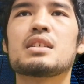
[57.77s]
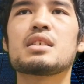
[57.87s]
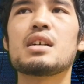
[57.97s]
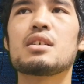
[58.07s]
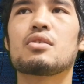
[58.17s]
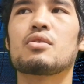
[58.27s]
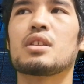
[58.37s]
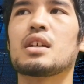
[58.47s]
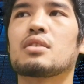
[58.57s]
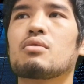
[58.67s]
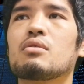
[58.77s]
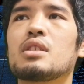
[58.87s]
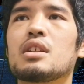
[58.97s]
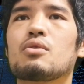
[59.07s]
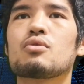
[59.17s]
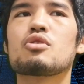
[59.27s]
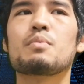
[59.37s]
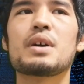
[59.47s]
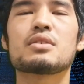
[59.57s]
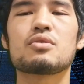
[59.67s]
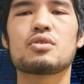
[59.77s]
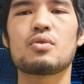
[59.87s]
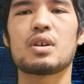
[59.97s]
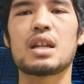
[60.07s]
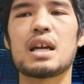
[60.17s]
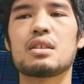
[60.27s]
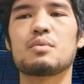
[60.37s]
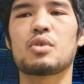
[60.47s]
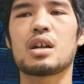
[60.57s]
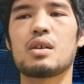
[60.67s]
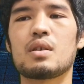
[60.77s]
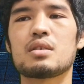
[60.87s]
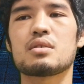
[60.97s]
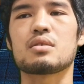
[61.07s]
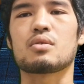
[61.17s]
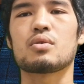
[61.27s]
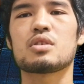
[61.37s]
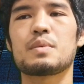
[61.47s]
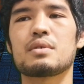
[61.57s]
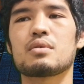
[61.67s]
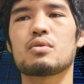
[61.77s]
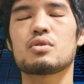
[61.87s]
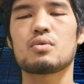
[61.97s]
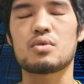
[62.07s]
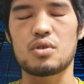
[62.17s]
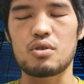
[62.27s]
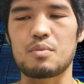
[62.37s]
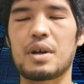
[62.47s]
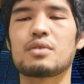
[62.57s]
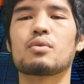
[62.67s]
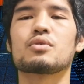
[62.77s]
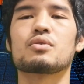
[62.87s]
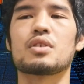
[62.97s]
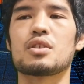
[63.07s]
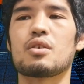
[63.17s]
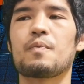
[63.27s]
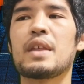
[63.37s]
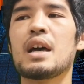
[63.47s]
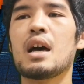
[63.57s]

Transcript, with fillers: 近い距離でそんなに腰を回す必要がないにもかかわらず腰は、腰を強く回そうとするんですよ。